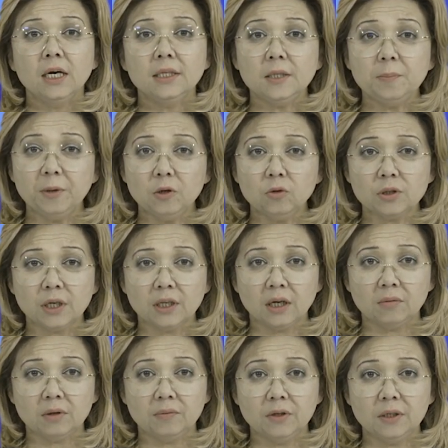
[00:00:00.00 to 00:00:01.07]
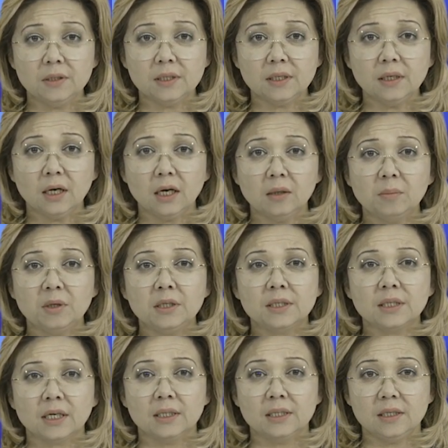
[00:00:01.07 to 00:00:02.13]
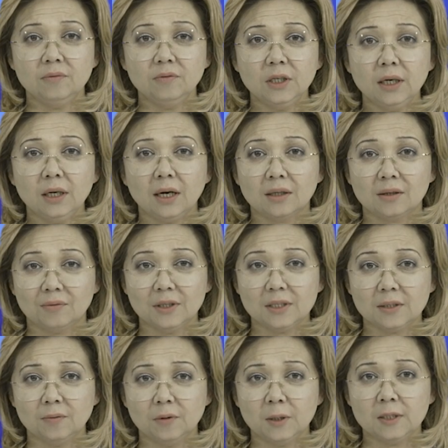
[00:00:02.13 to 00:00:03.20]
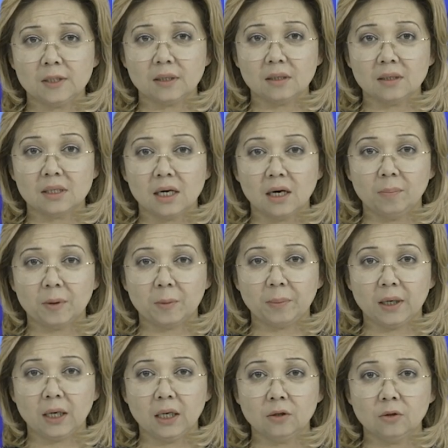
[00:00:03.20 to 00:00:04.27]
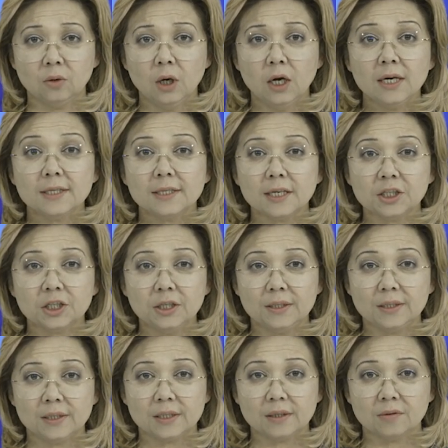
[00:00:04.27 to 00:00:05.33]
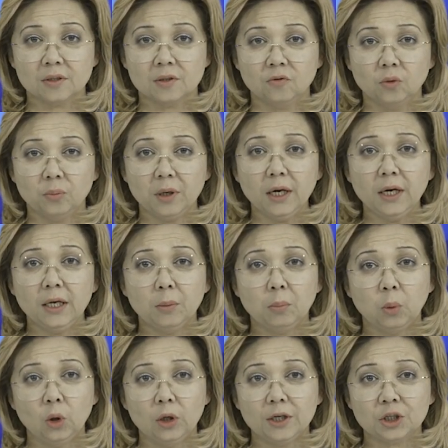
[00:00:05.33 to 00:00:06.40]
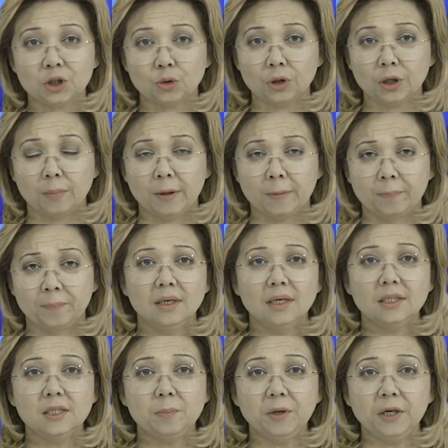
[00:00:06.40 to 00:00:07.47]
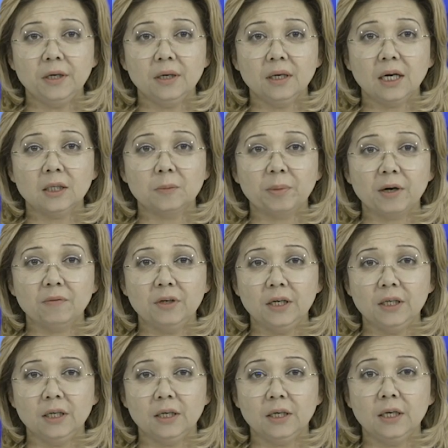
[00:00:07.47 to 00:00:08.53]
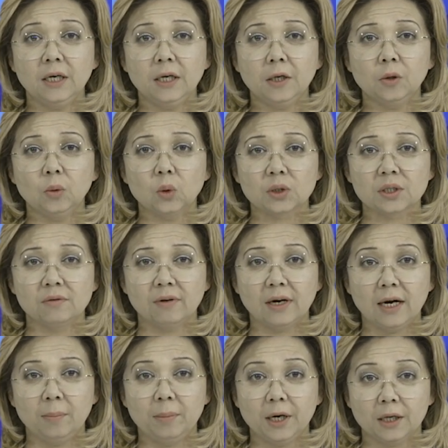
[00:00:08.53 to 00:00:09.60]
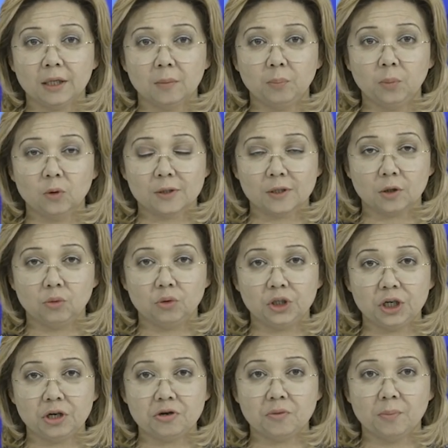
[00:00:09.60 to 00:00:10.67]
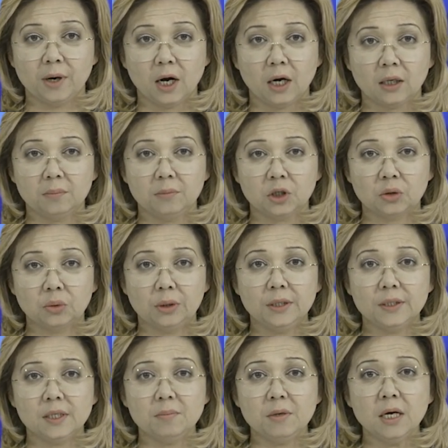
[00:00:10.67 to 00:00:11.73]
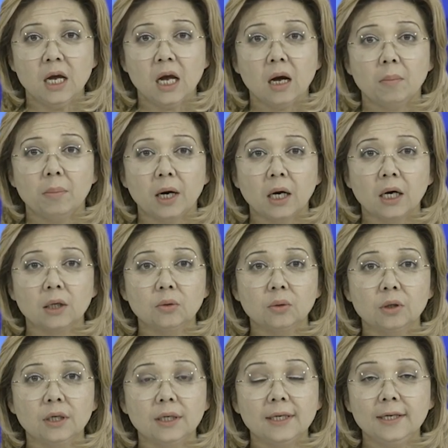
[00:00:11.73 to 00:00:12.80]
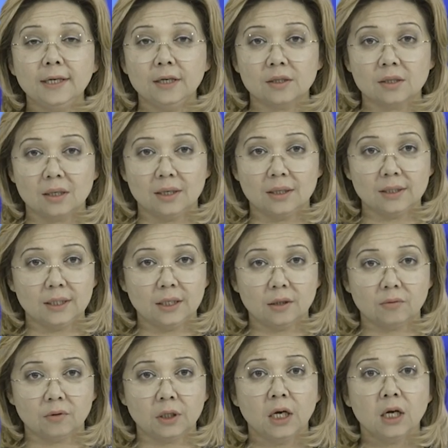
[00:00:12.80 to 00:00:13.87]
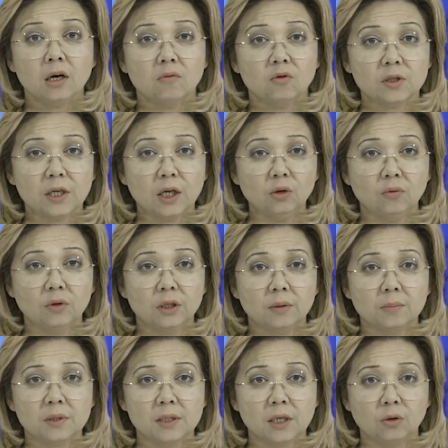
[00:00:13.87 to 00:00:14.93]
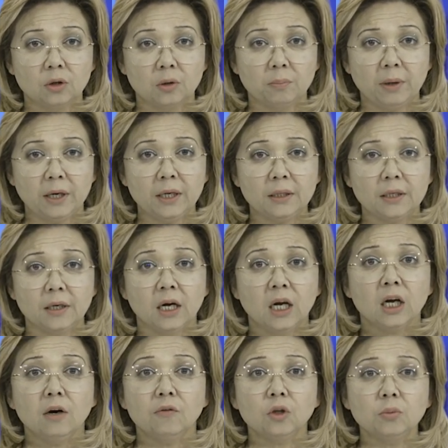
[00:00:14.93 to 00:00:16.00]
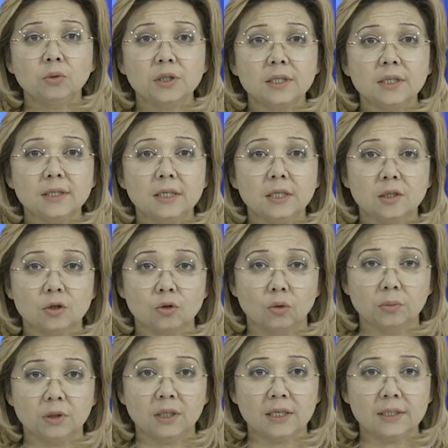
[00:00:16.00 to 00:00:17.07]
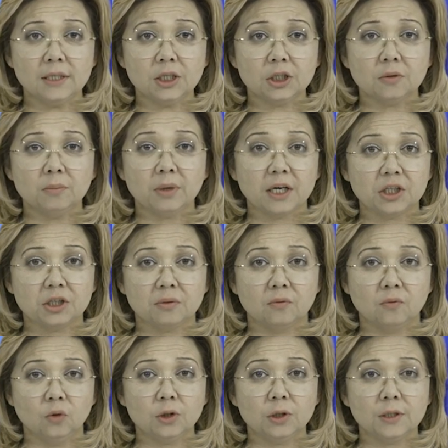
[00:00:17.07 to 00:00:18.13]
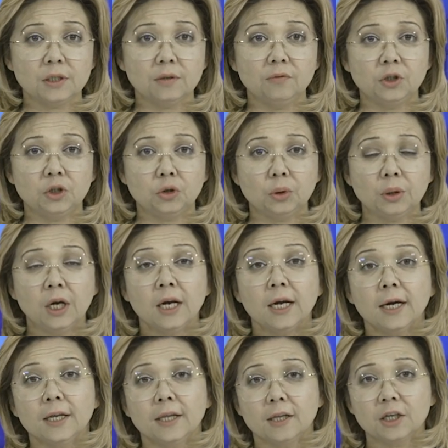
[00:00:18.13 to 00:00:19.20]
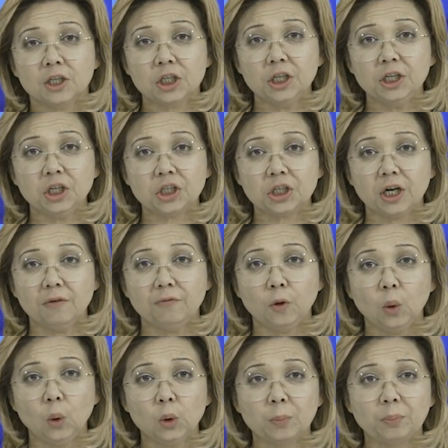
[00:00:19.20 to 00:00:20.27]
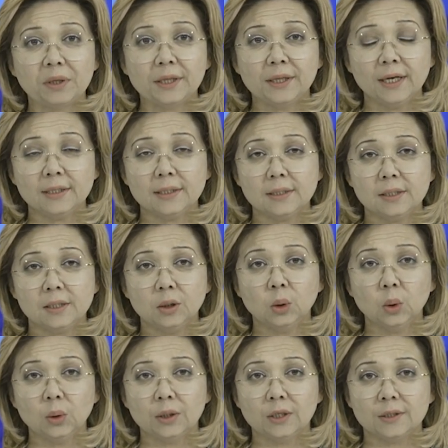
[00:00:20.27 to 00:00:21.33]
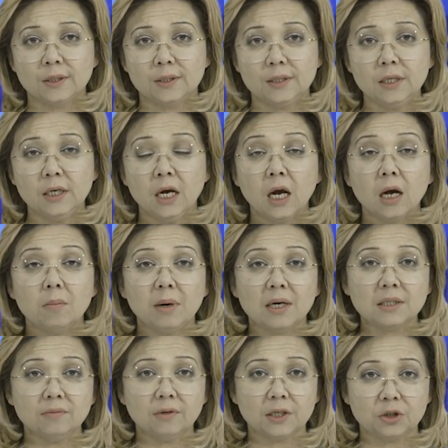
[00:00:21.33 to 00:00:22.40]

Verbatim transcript: Теперь устанавливается административная ответственность за пропаганду сожительства с двумя или более женами. Теперь отправление религиозного обряда по заключению брака между лицами, брак которых не зарегистрирован в установленном законом порядке, в том числе с лицом, не достигшим брачного возраста, влечет наложение штрафа от 15 до 30 базовой